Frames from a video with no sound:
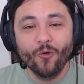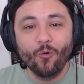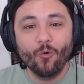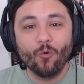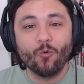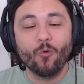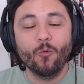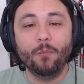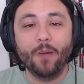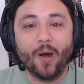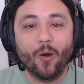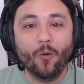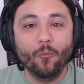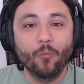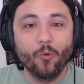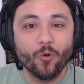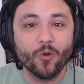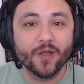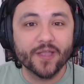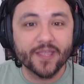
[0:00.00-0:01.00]
ocupar um
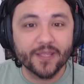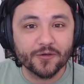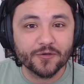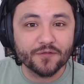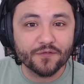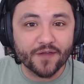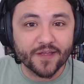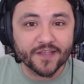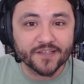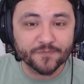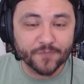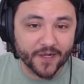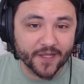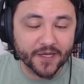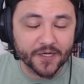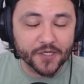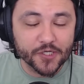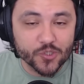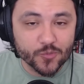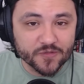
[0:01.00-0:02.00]
pouco aquele universo para
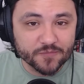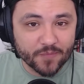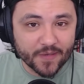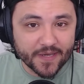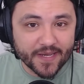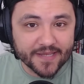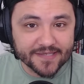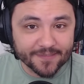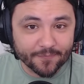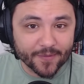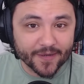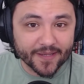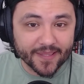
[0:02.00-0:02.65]
garantir uma experiência para